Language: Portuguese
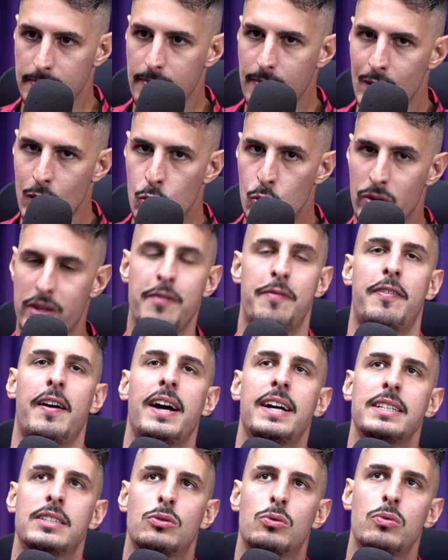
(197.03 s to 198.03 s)
O que
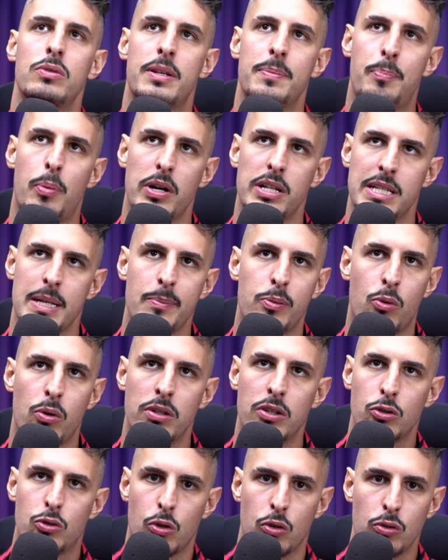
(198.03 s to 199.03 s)
faz com que, por exemplo, quando
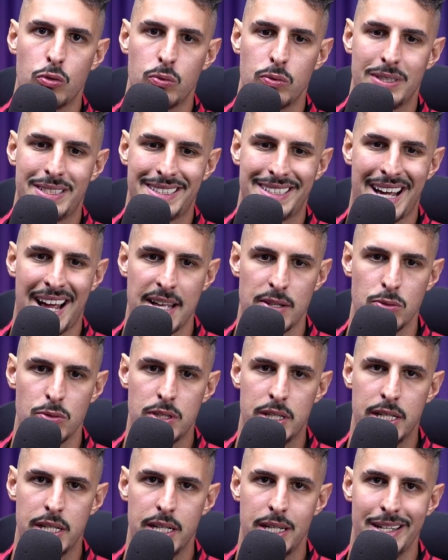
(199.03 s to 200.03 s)
eu tô num estado
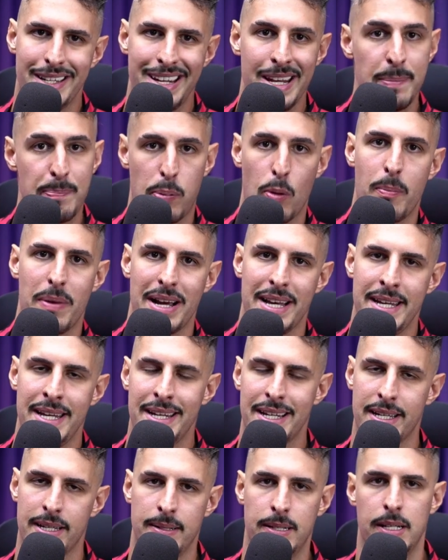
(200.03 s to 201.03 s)
de
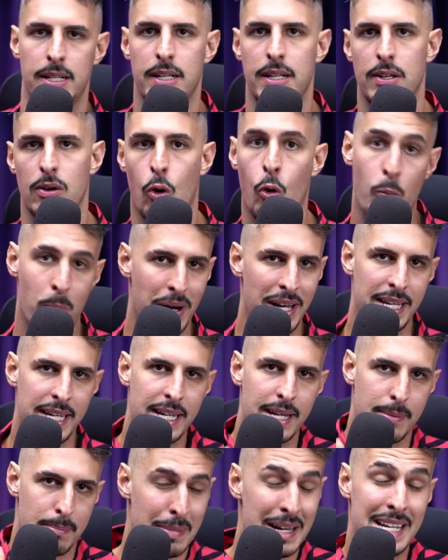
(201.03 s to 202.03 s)
hipomania ou
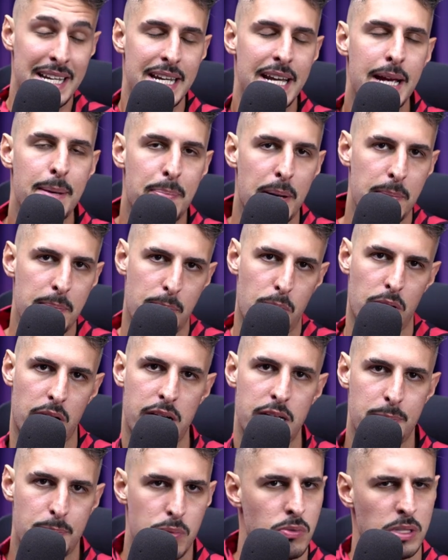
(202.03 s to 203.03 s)
mania, mania é para
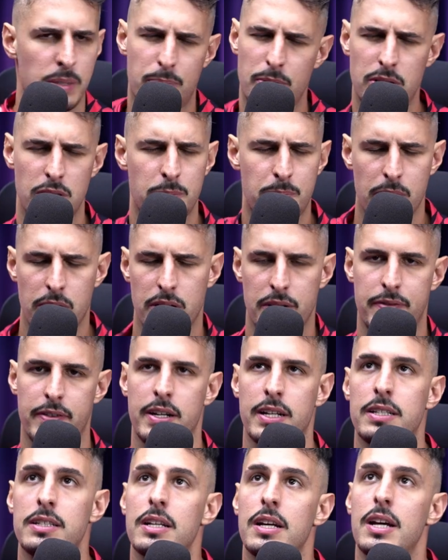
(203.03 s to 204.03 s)
bipolar tipo 1, depois eu explico a
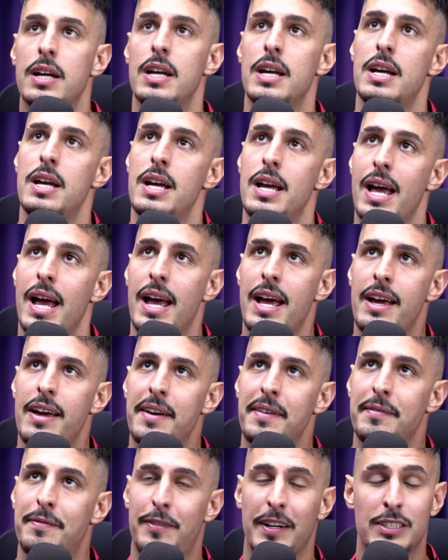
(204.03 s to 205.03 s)
diferença.
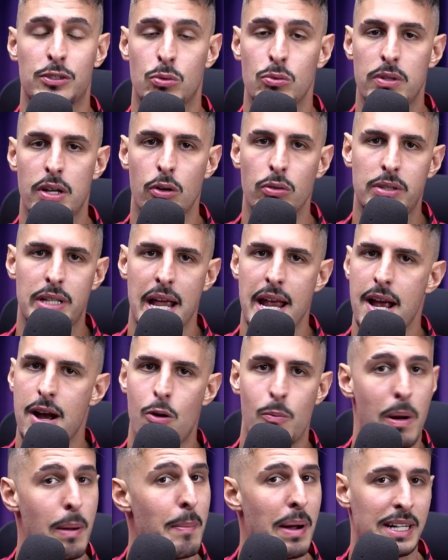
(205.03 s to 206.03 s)
É, faz com que eu tenha
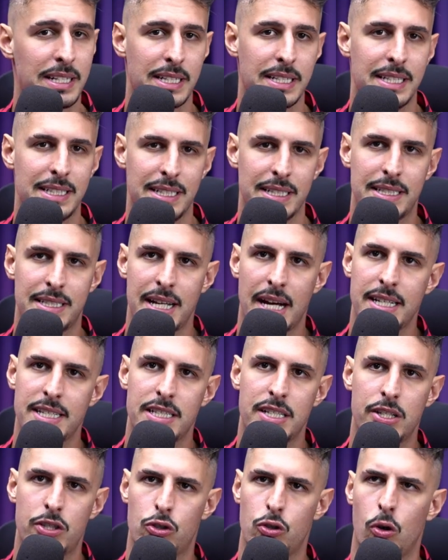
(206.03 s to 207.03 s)
uma baixa necessidade
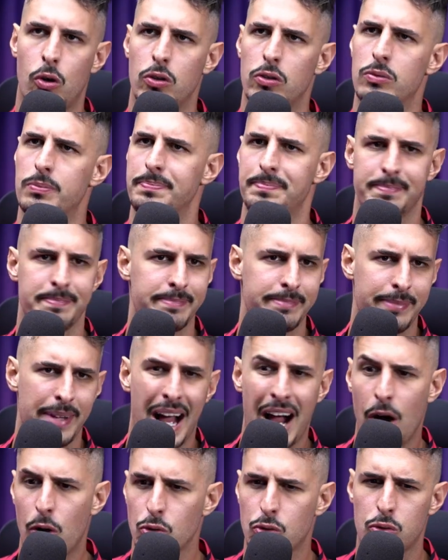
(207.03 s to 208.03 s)
de sono,
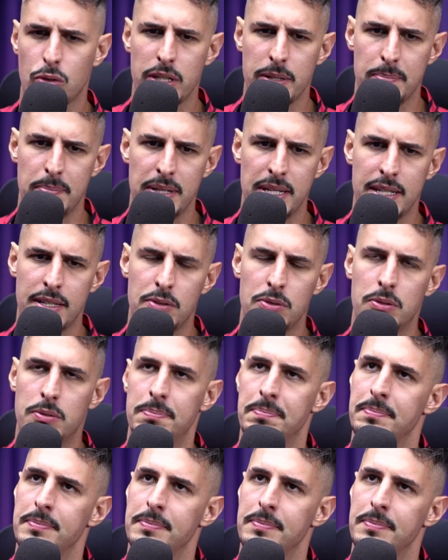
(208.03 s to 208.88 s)
alto libido,